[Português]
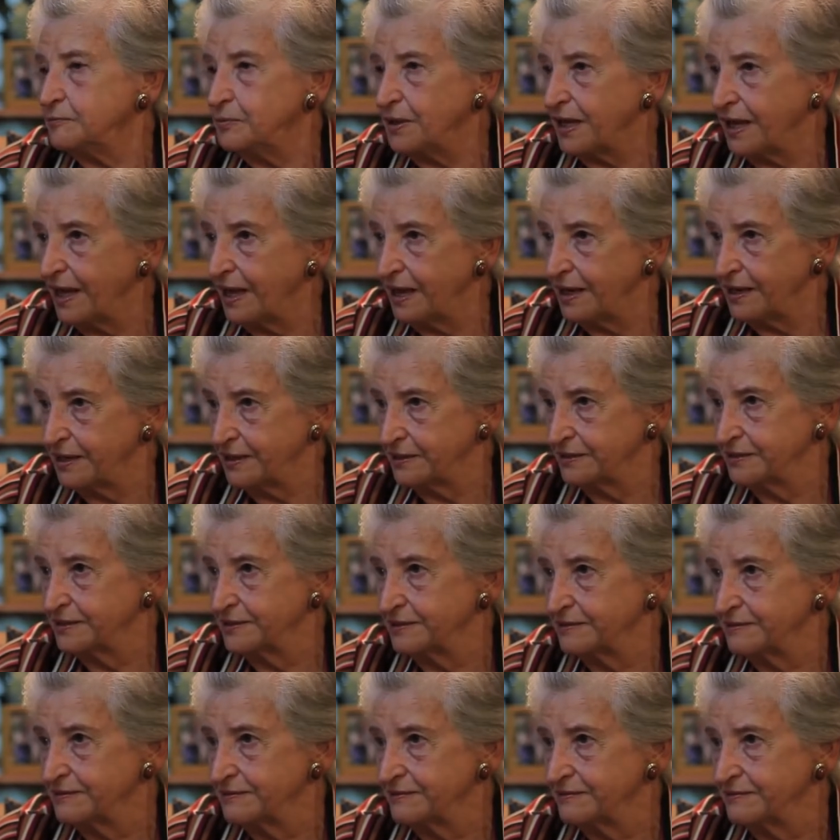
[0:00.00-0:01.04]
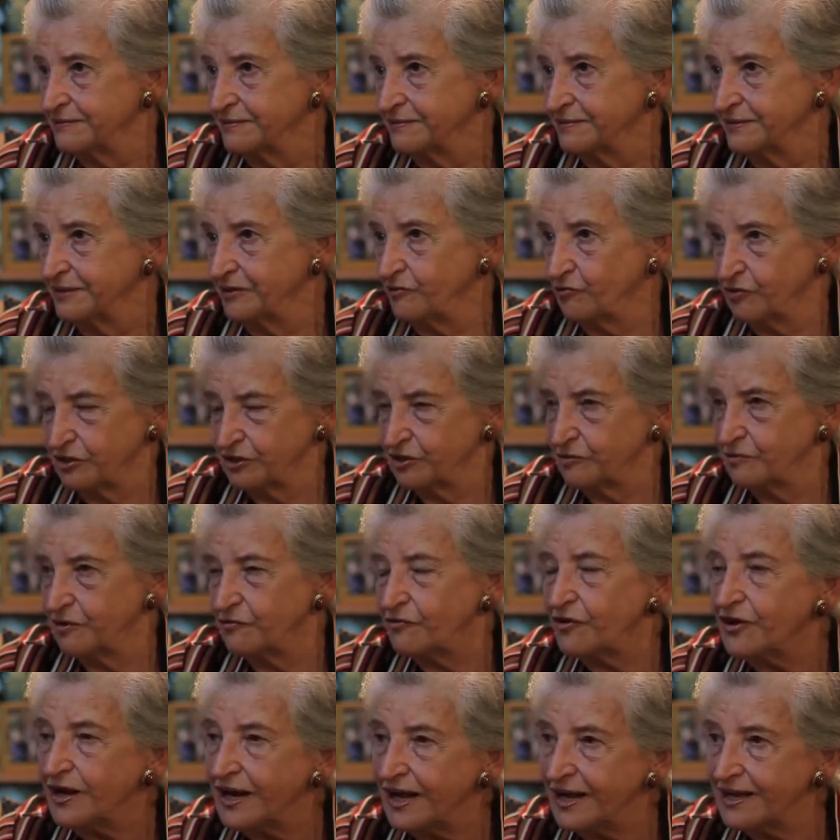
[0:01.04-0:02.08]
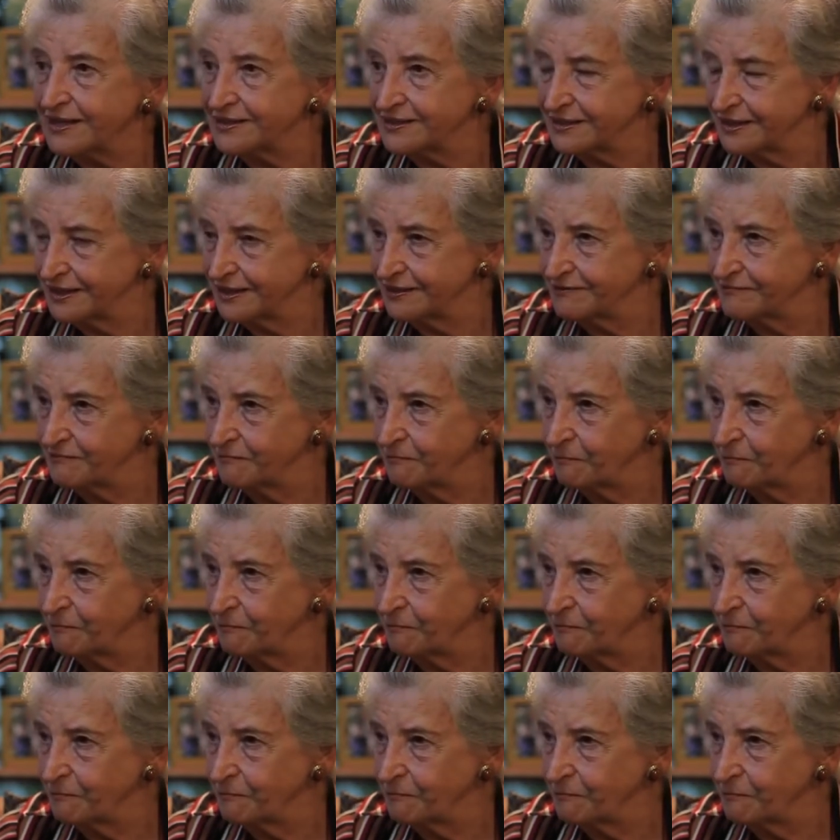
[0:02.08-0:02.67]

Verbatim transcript: pequenas e hoje é uma floresta.